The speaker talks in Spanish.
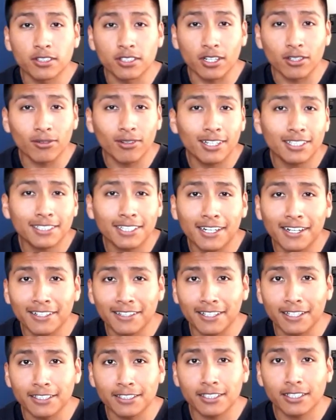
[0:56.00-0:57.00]
Entrando las
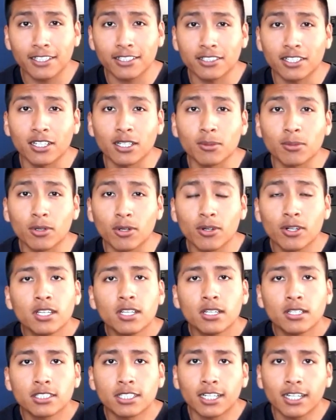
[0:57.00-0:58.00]
características del libro,
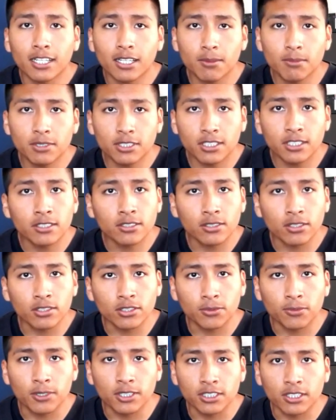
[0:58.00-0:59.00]
Sangre de
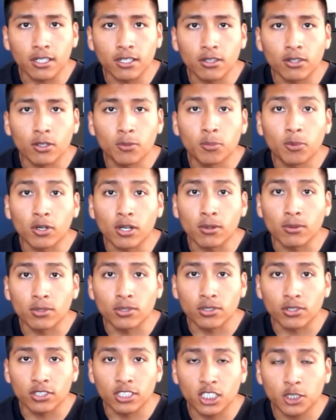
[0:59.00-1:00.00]
Mestizos fue escrito por
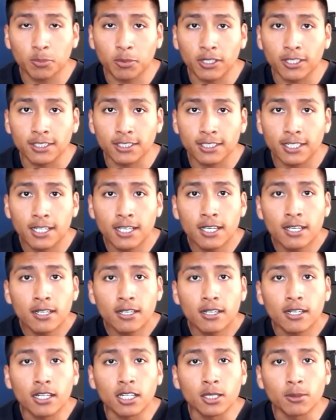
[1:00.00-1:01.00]
Augusto Céspedes.
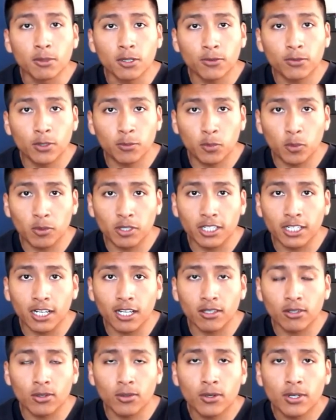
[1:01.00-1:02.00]
El libro fue
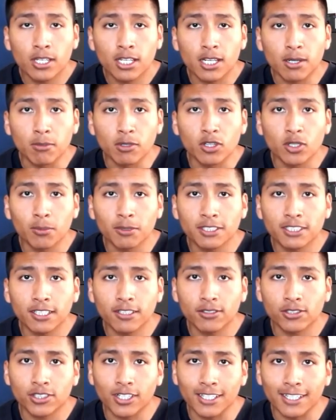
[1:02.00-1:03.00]
publicado en
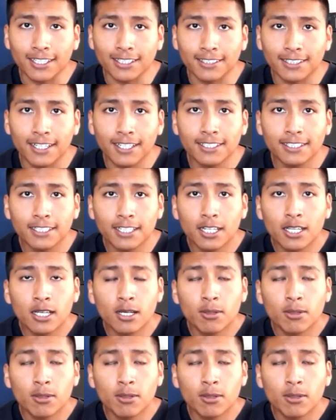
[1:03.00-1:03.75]
1936